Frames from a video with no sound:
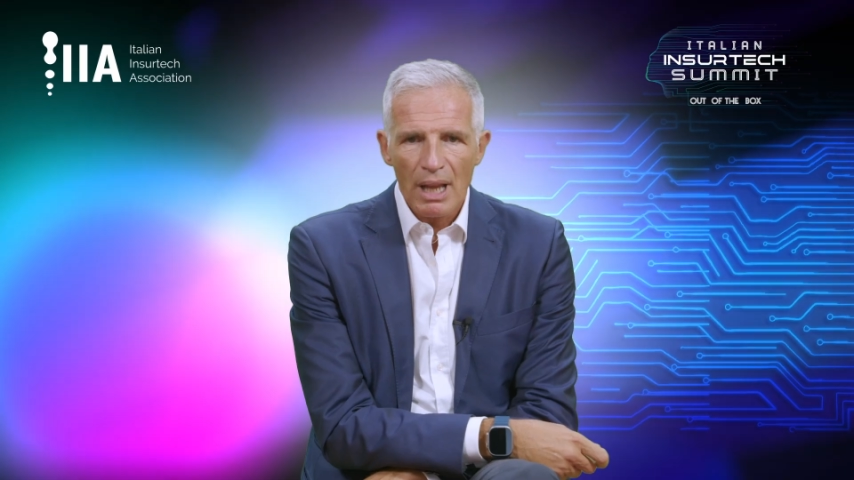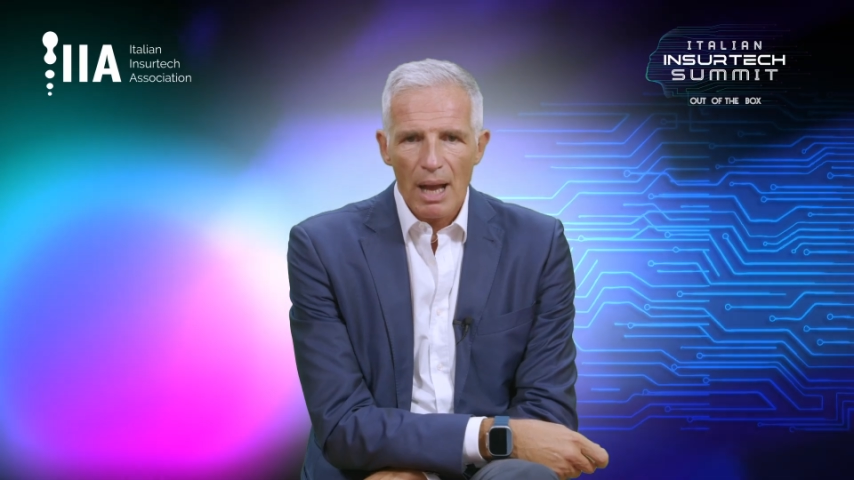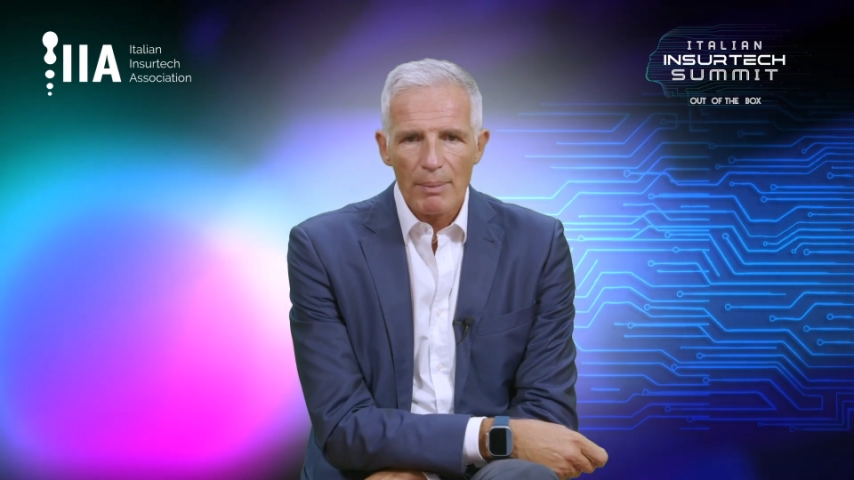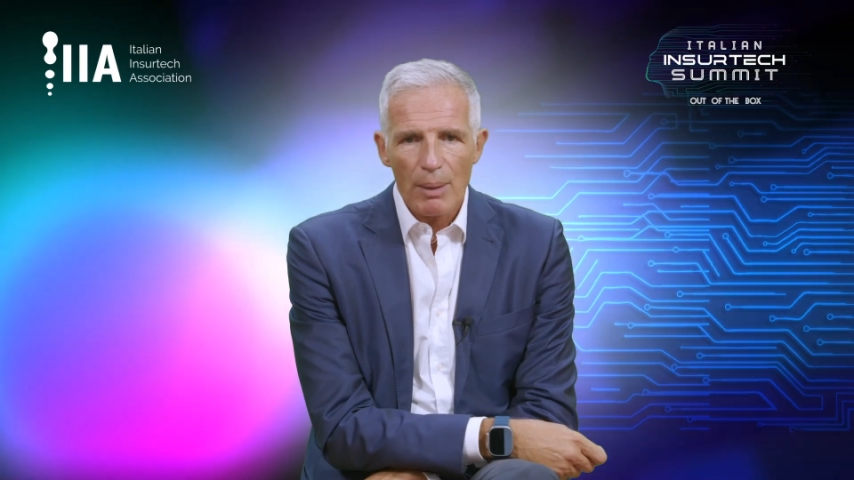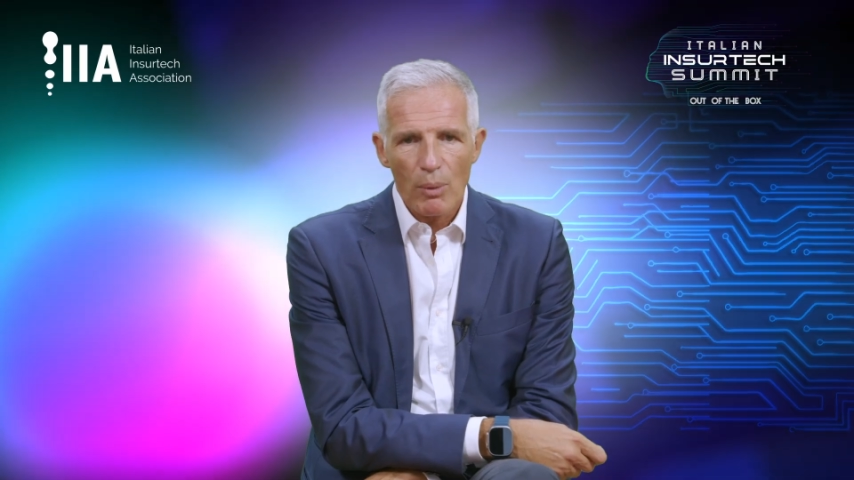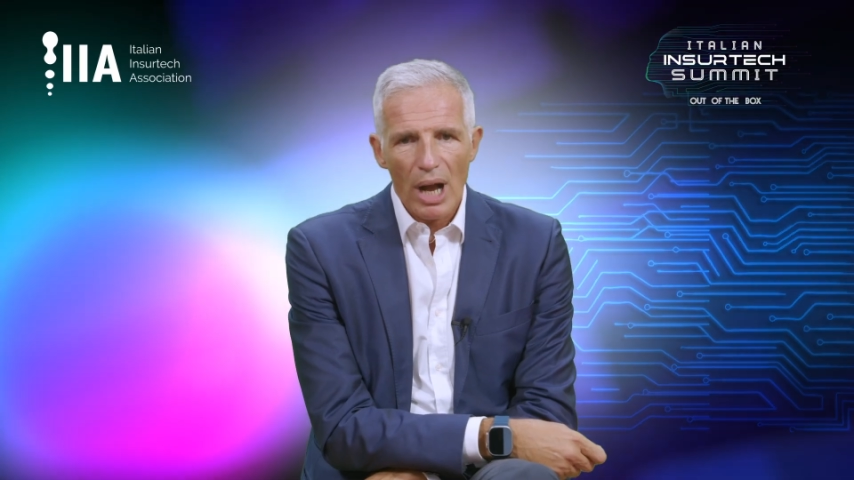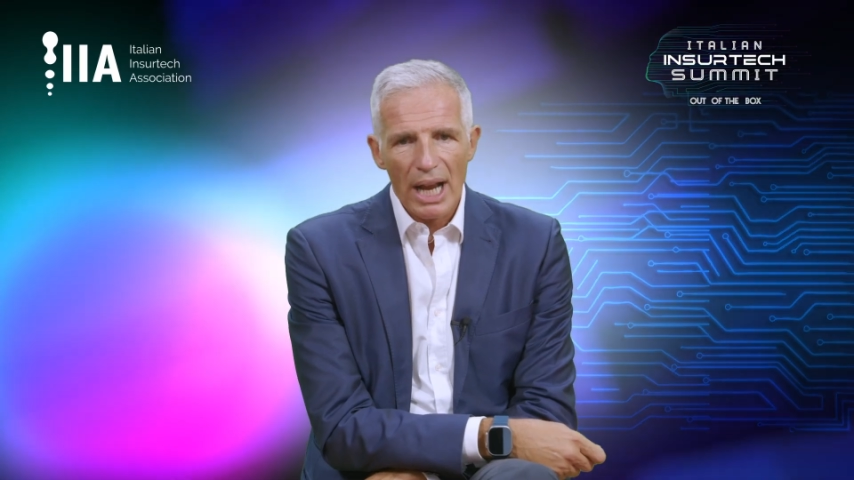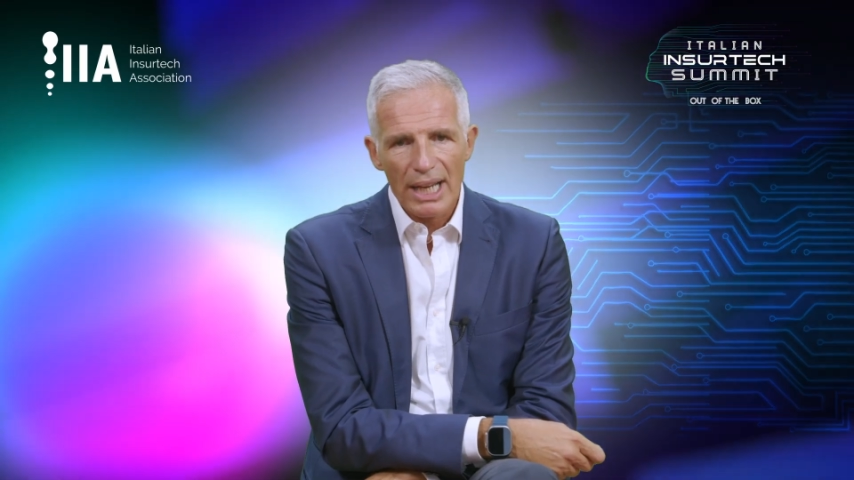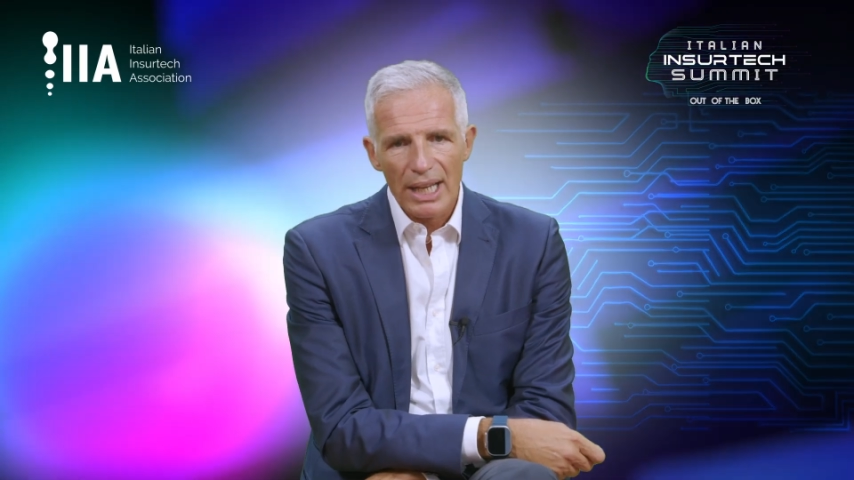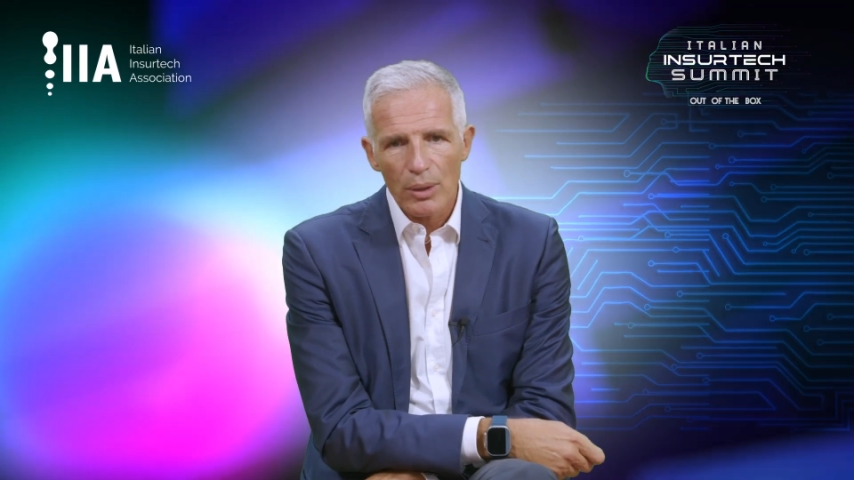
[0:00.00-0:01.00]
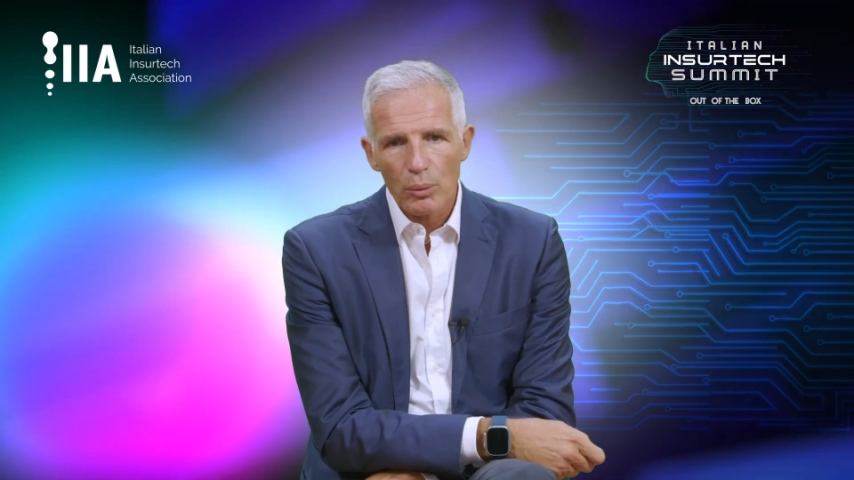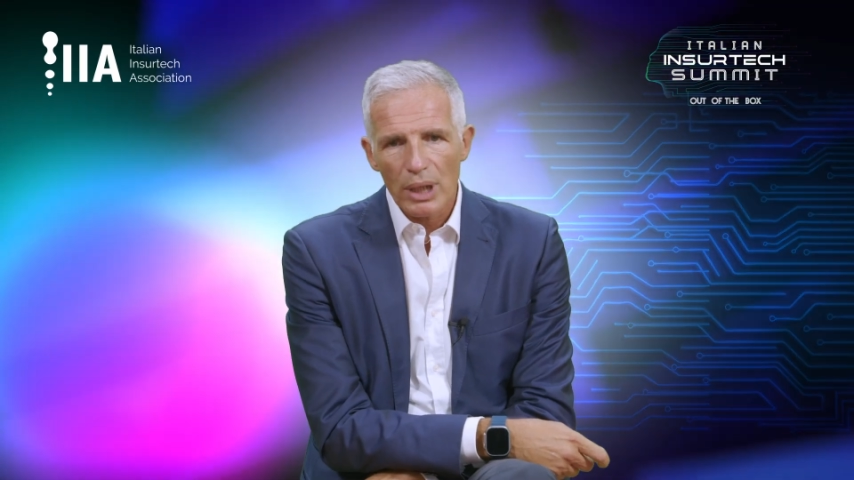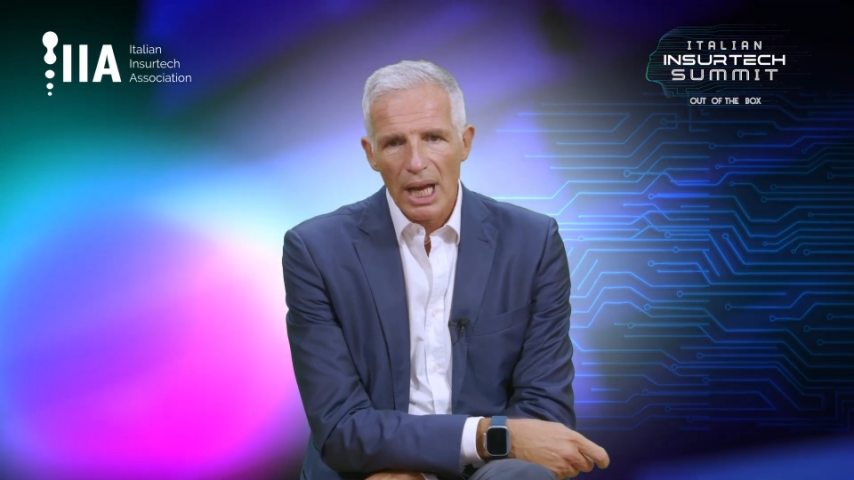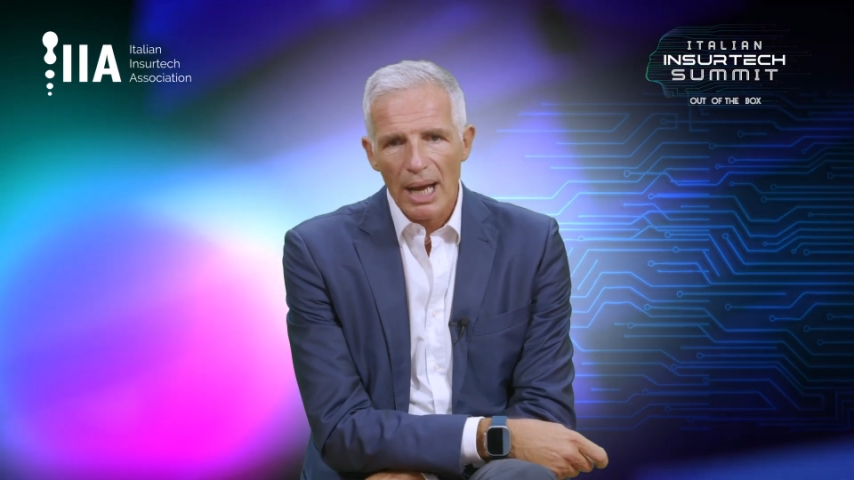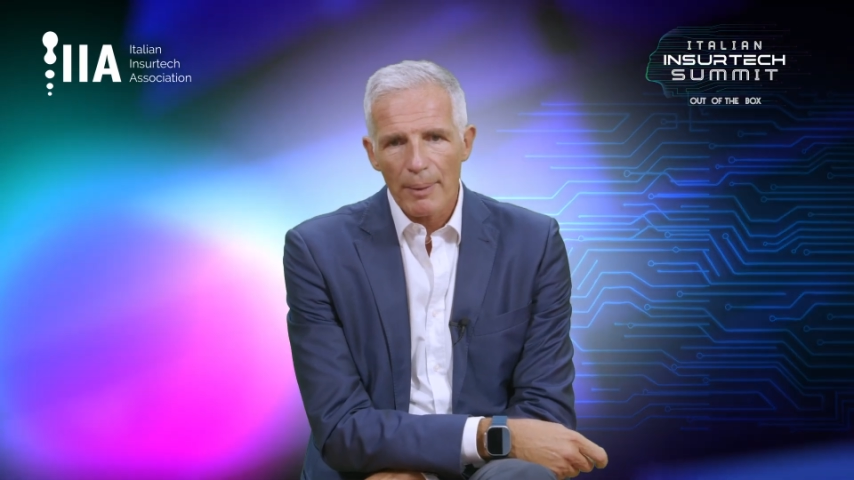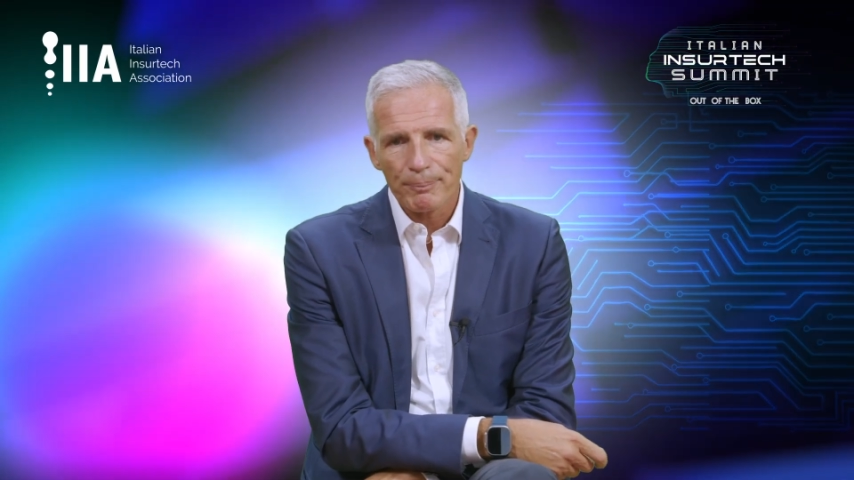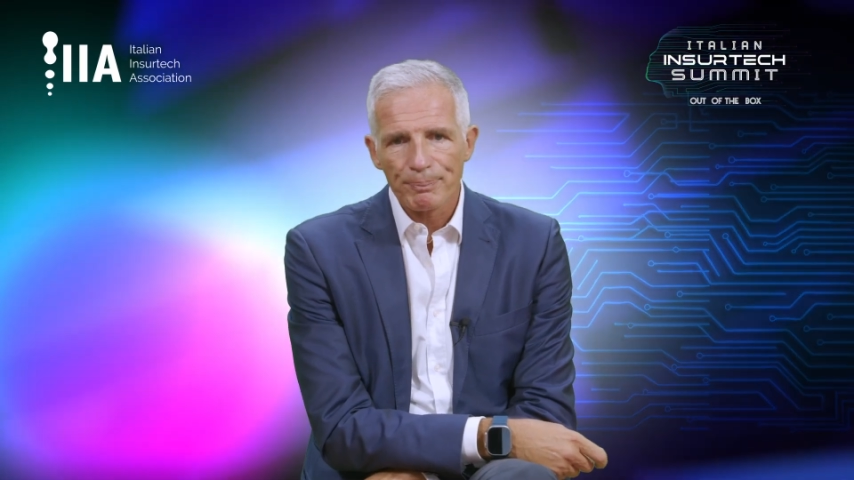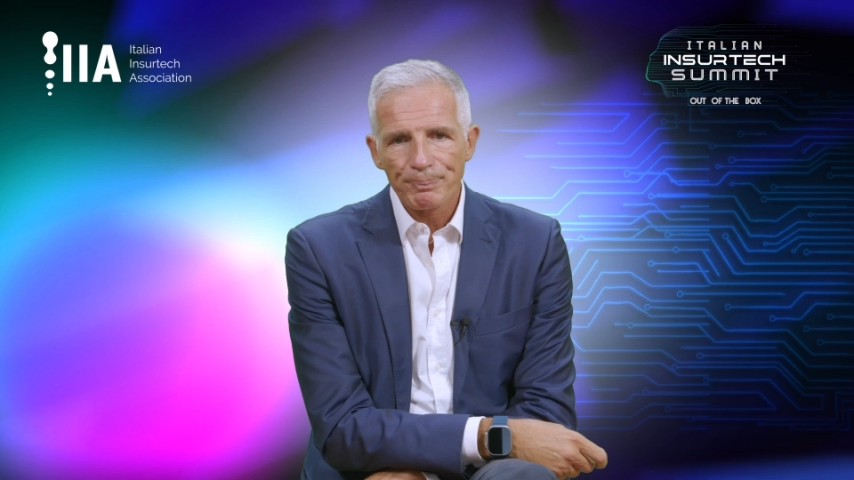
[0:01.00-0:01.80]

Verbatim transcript: Abbiamo anche una